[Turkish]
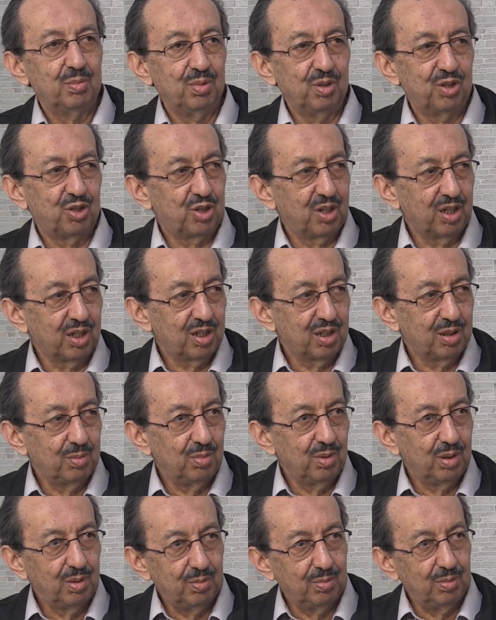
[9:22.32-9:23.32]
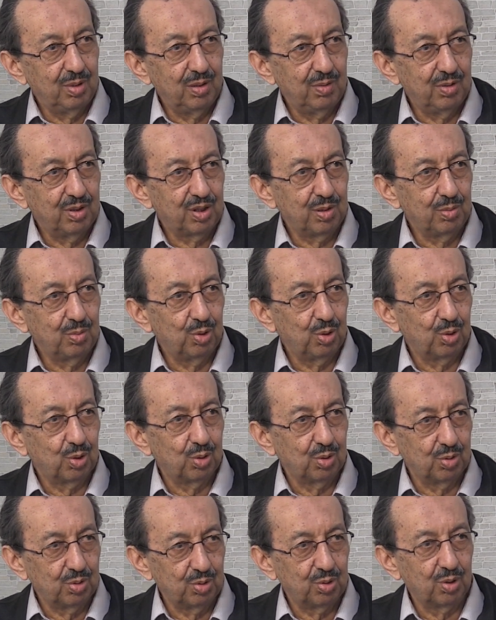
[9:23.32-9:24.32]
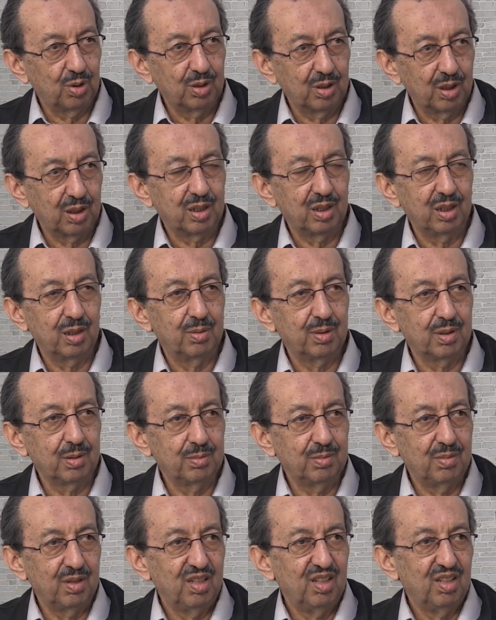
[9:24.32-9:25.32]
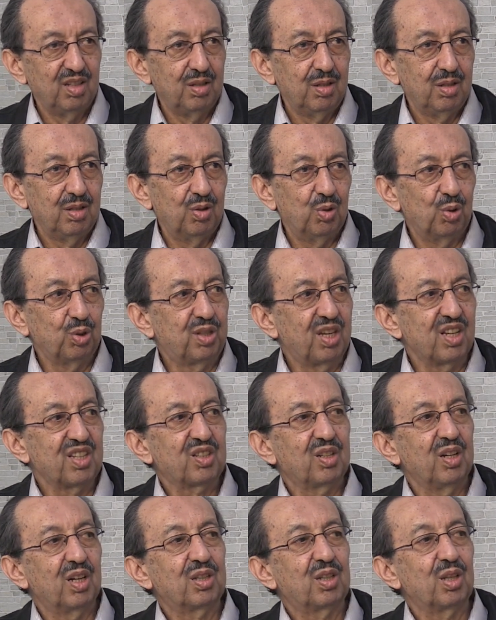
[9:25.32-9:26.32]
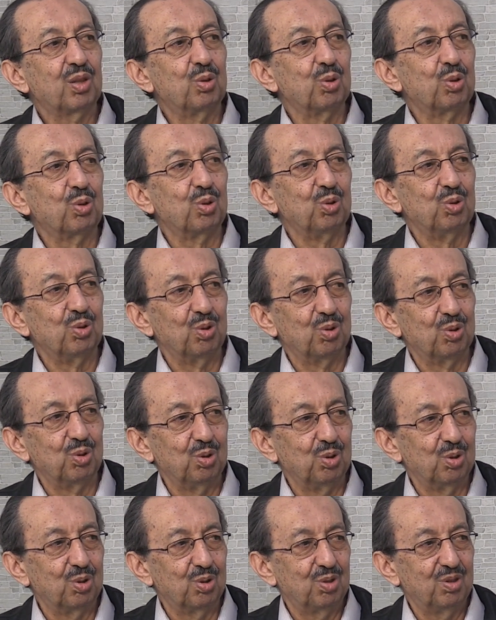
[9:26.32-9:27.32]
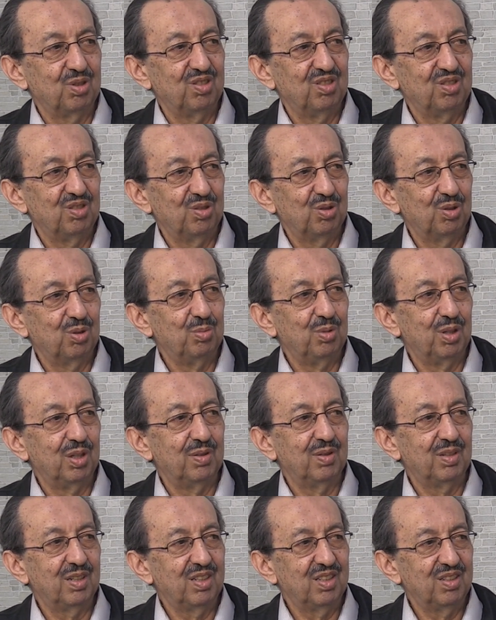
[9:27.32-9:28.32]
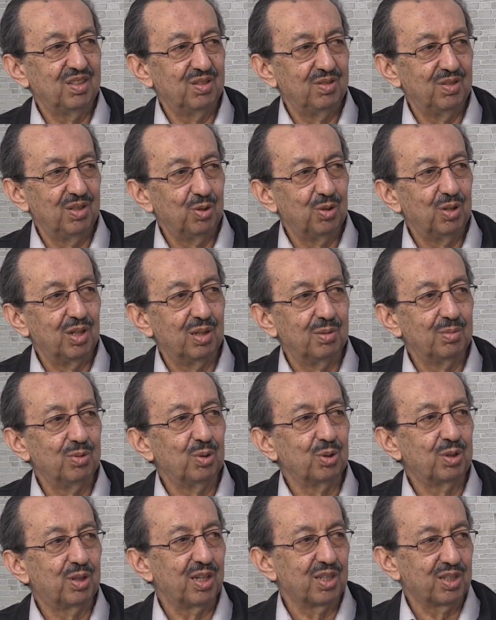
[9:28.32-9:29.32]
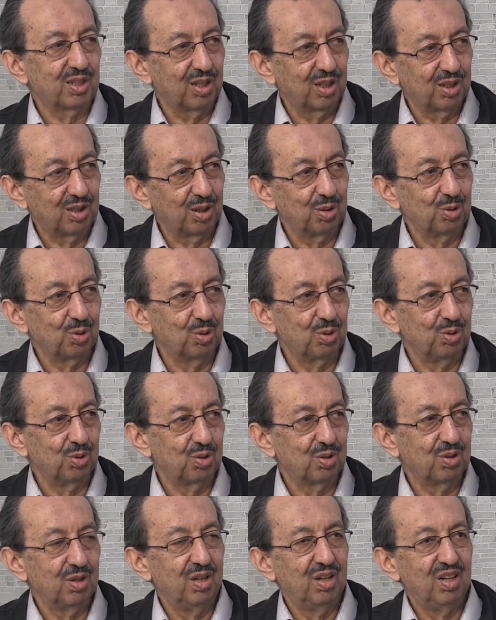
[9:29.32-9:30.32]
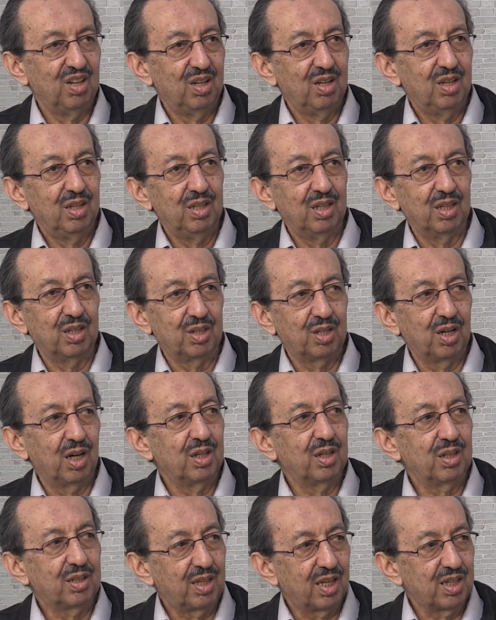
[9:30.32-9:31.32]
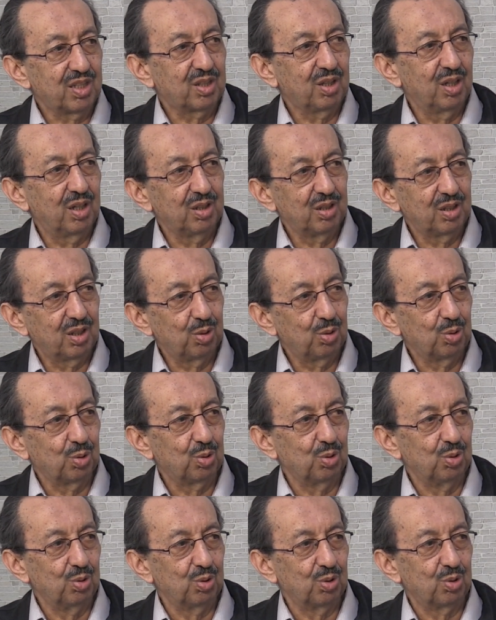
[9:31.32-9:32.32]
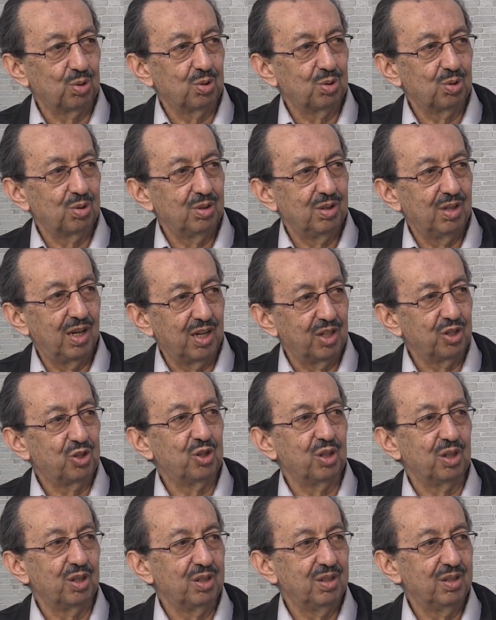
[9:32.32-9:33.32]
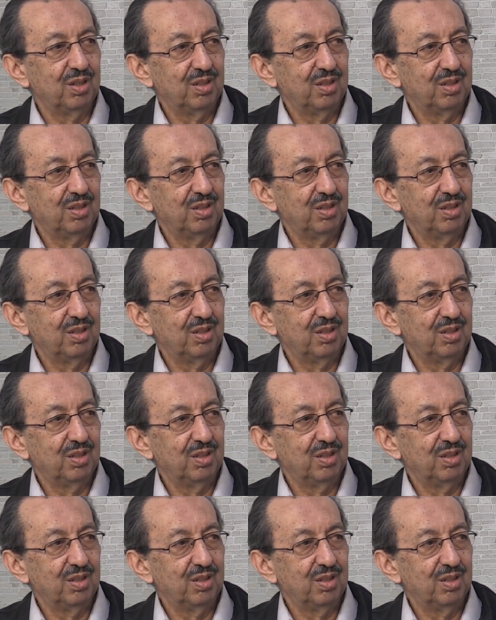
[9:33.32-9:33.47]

Bir çiçek için mi, meyve için mi diyorum şu anda hatırlayamadım. O tezgahta dokunuyor diyor. O meyve ve o elma o tezgahta dokunuyor. Yani kainat tezgahında dokunuyor her şey.